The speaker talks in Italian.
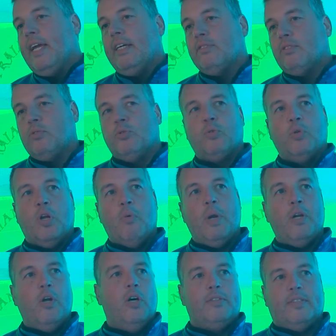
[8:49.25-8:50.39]
ha strutture come la
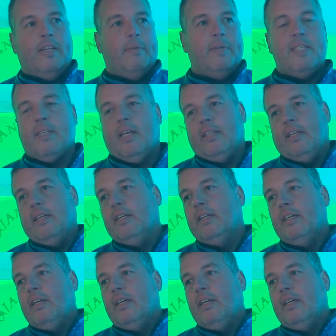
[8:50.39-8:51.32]
nostra, pensate